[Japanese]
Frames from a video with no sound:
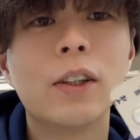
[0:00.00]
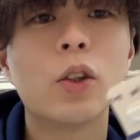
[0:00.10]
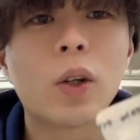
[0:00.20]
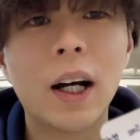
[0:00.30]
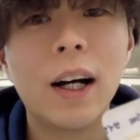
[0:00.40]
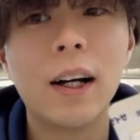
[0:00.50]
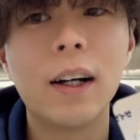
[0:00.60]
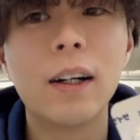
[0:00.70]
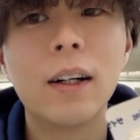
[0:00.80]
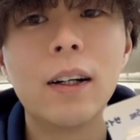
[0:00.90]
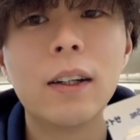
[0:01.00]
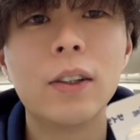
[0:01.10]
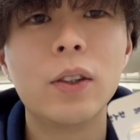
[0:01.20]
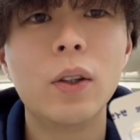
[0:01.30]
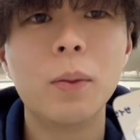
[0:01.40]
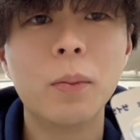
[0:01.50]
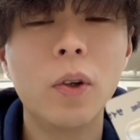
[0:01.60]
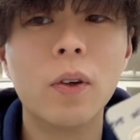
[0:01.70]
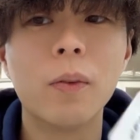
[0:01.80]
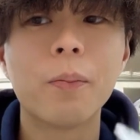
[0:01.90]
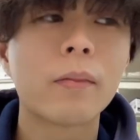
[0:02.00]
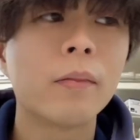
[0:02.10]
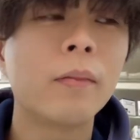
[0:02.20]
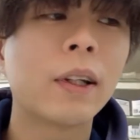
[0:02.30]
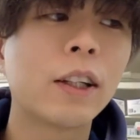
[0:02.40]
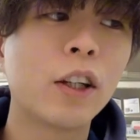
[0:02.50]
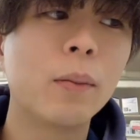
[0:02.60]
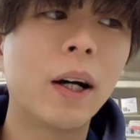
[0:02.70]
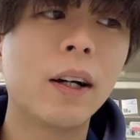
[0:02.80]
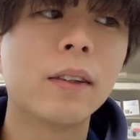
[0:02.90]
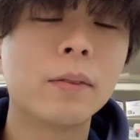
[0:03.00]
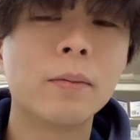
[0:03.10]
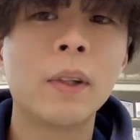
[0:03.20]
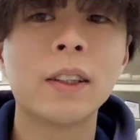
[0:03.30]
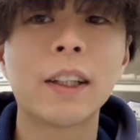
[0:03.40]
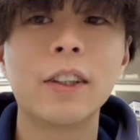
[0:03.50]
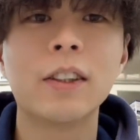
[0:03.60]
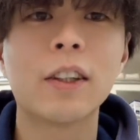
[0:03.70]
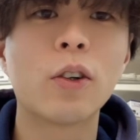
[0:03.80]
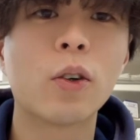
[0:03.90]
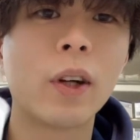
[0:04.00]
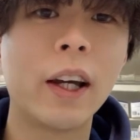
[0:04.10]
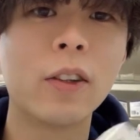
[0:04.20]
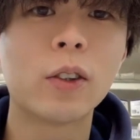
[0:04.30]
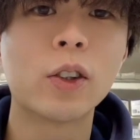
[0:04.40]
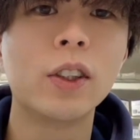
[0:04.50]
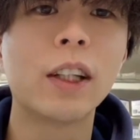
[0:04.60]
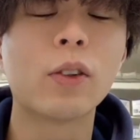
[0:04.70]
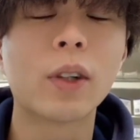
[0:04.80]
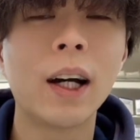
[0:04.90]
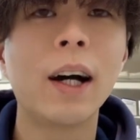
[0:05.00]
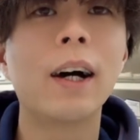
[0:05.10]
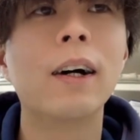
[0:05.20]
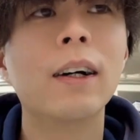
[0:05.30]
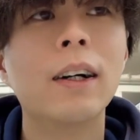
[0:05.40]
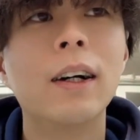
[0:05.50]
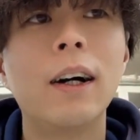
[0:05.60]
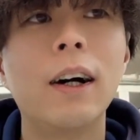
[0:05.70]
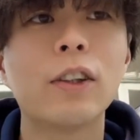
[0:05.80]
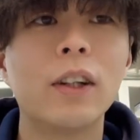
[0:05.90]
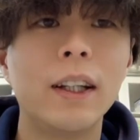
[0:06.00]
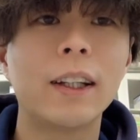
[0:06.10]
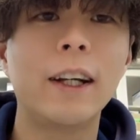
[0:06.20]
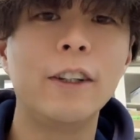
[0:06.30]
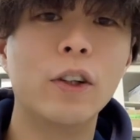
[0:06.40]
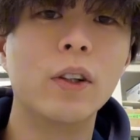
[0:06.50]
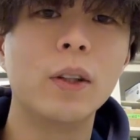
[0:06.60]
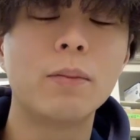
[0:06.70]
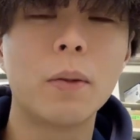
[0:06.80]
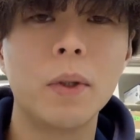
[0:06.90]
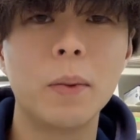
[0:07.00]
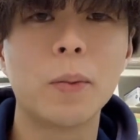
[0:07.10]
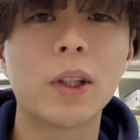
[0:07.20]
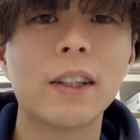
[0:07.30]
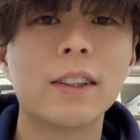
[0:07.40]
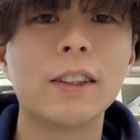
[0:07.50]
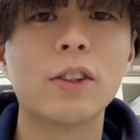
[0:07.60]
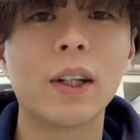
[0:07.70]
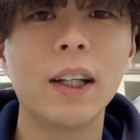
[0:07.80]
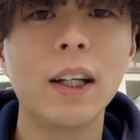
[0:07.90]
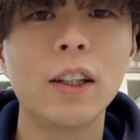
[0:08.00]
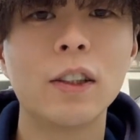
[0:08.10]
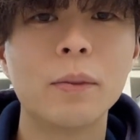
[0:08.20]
とかよりも、例えば、さっき言ったここら辺の薬だとか、あとはねタリオン、一般名ベポタスチンとかね、